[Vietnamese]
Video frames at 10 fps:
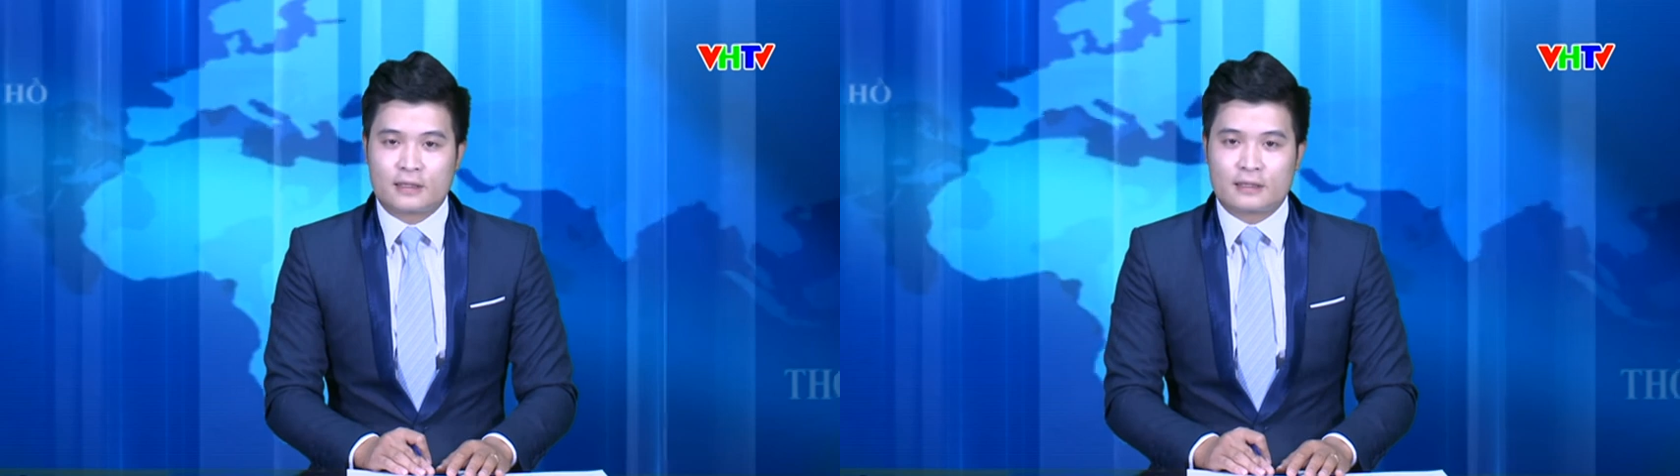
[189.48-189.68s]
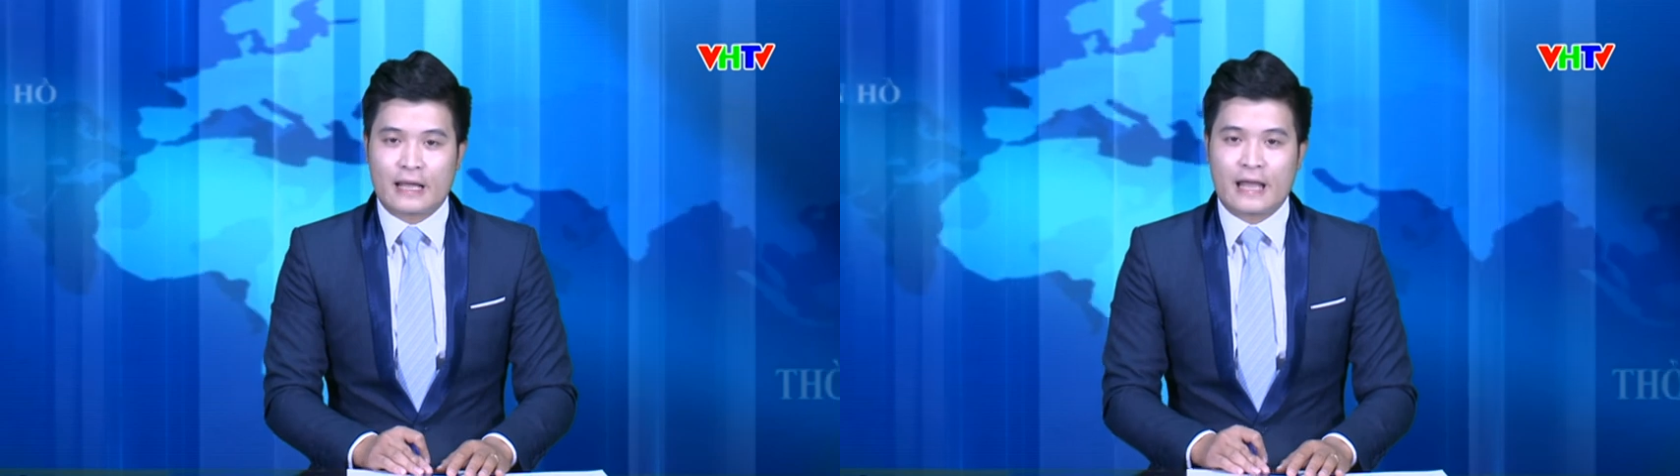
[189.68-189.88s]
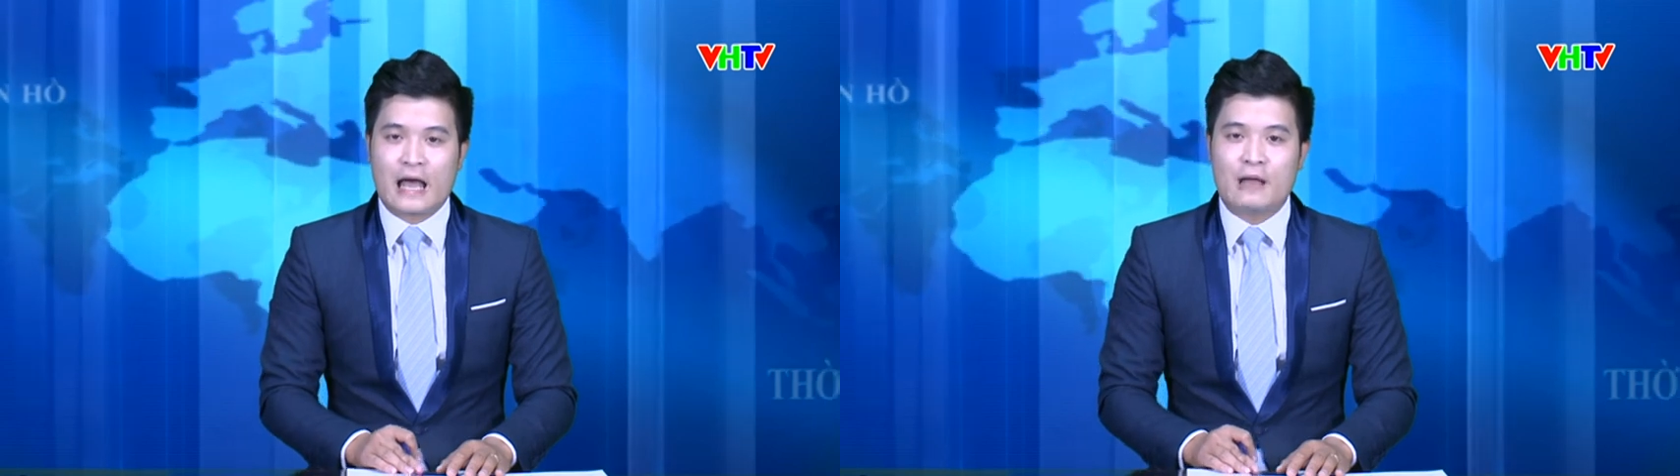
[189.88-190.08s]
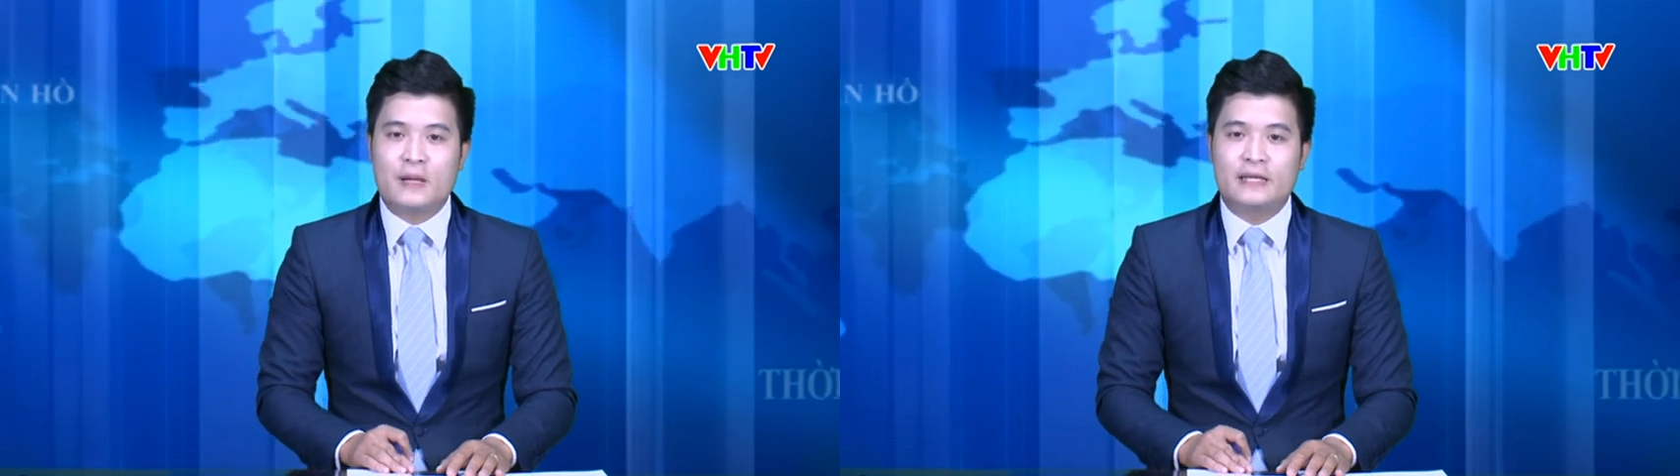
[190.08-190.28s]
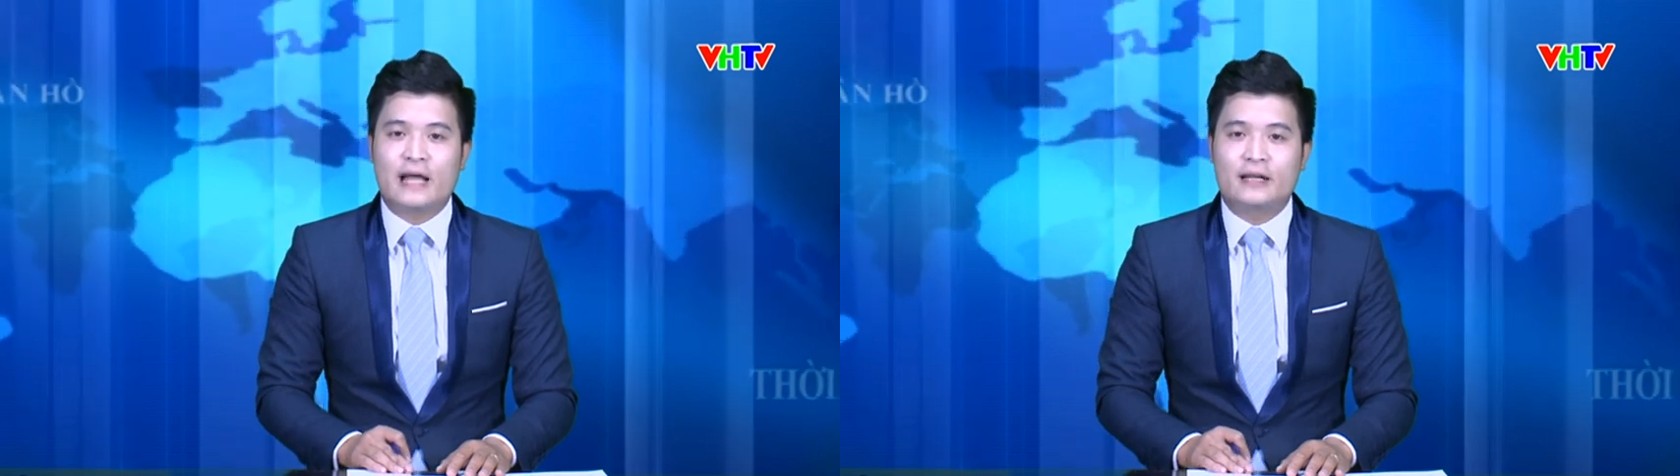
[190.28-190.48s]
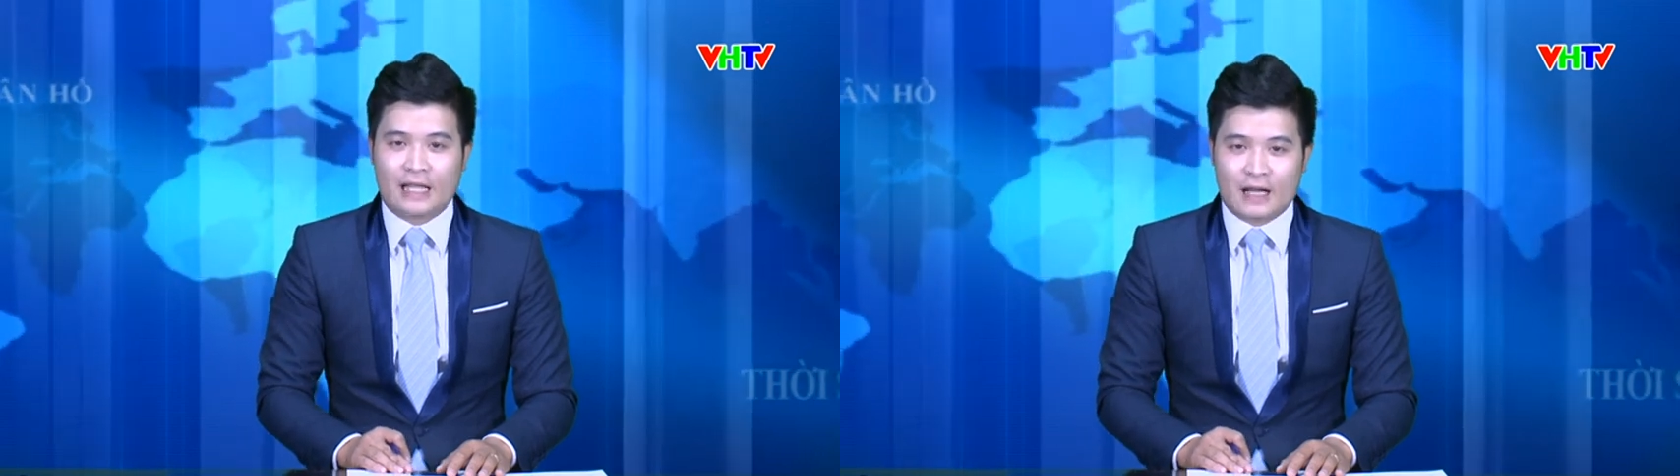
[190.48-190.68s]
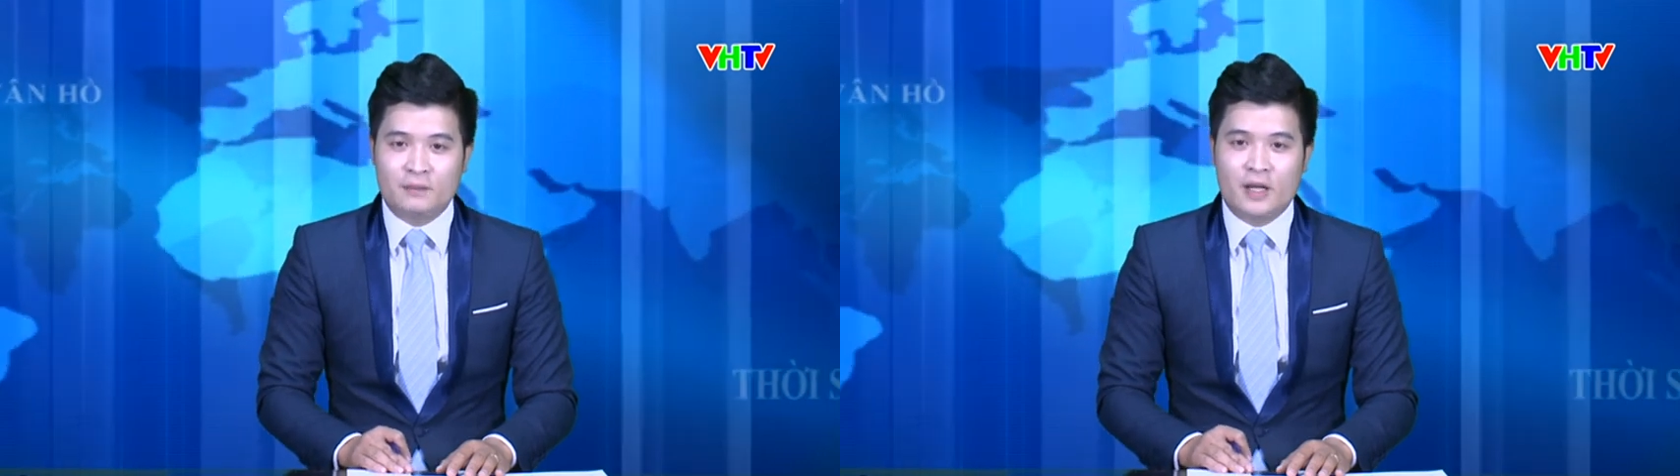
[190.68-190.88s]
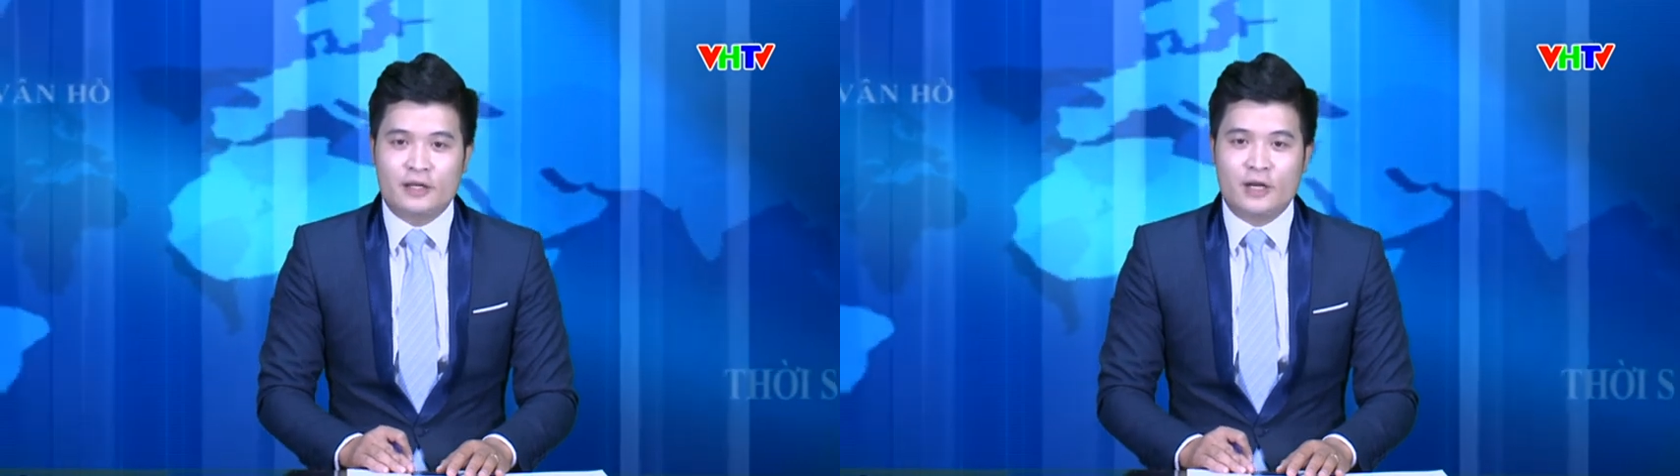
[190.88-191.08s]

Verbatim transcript: Ngày 20 tháng 8,